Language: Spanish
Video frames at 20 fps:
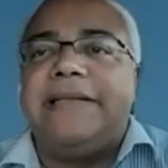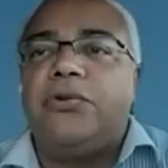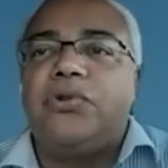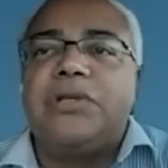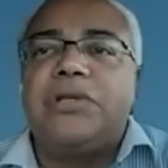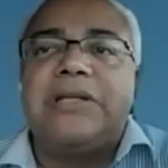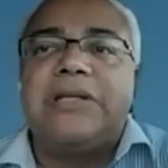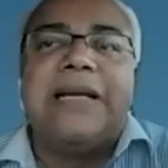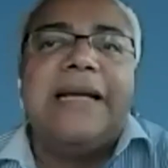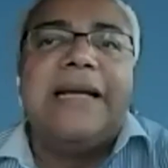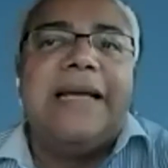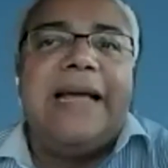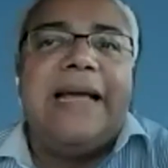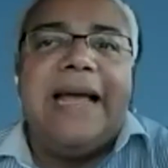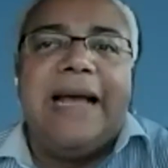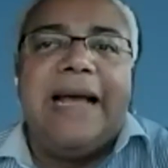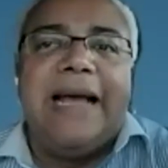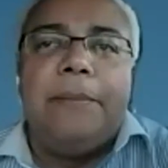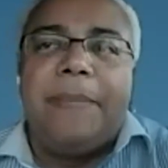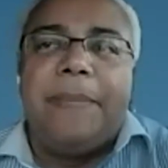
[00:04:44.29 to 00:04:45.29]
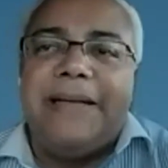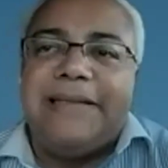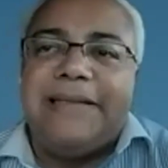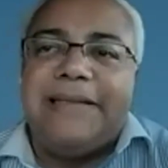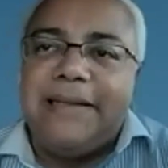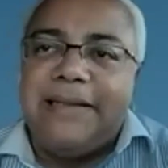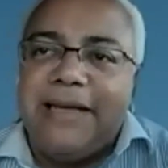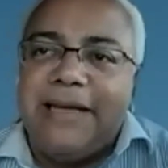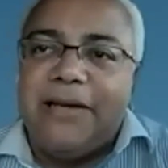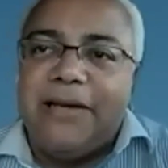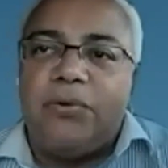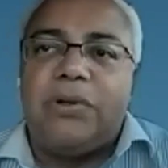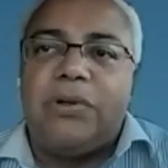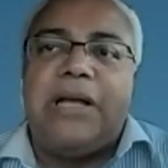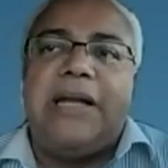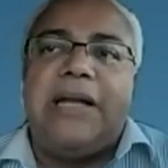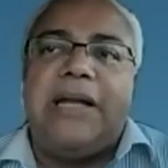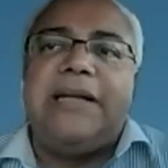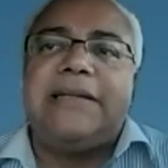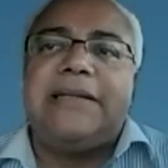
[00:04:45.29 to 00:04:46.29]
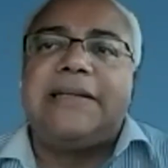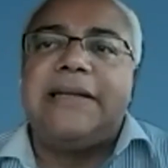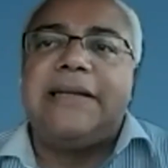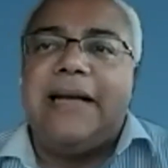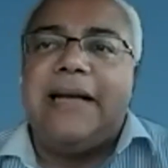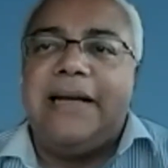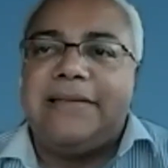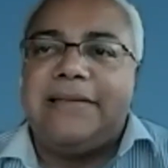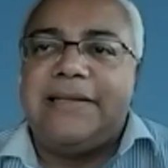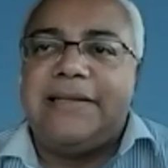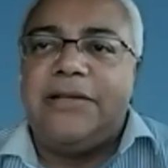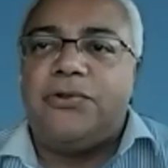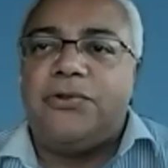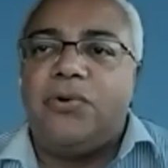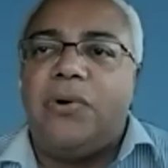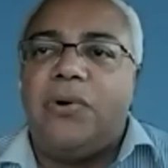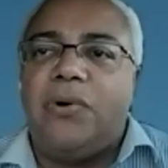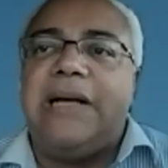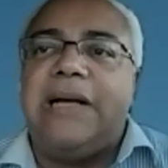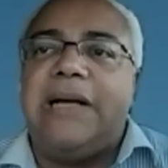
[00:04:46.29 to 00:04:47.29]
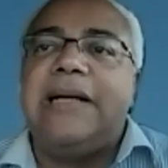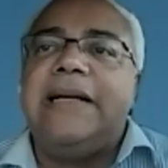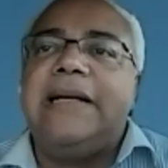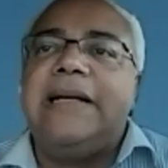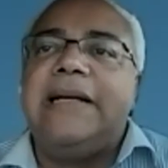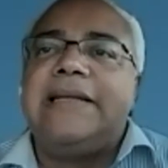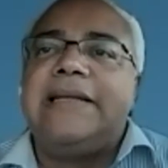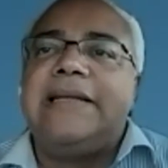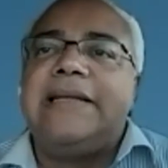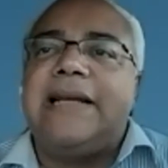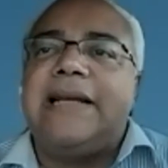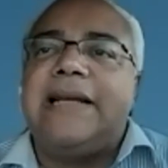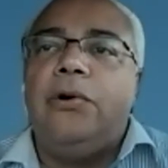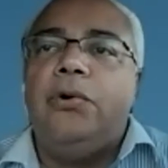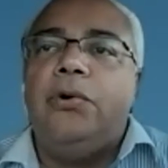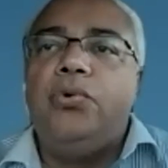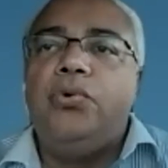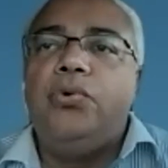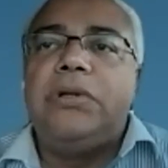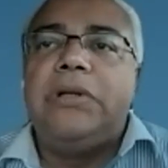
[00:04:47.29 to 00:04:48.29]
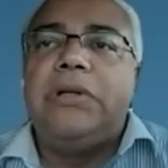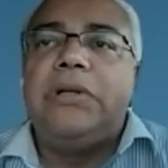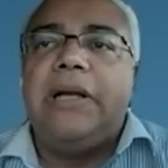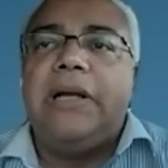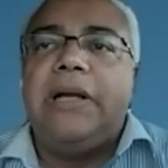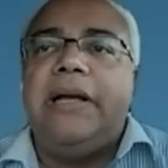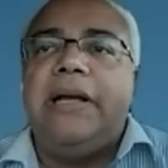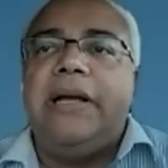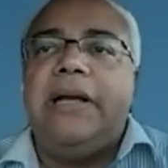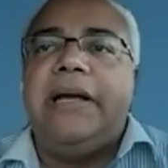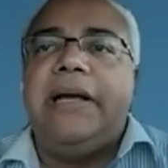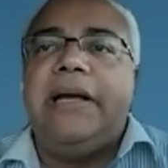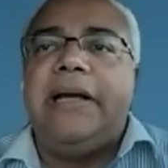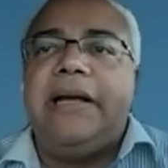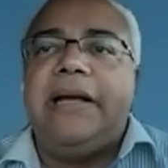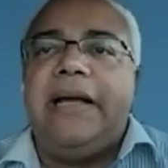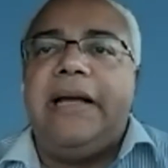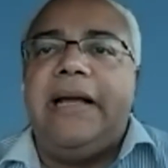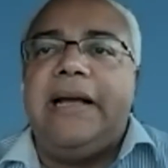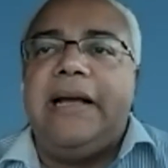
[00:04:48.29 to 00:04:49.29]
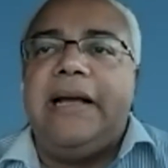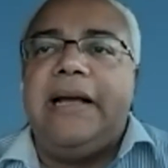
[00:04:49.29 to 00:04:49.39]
Entonces, en el país entero tienes acceso a salud eh, en,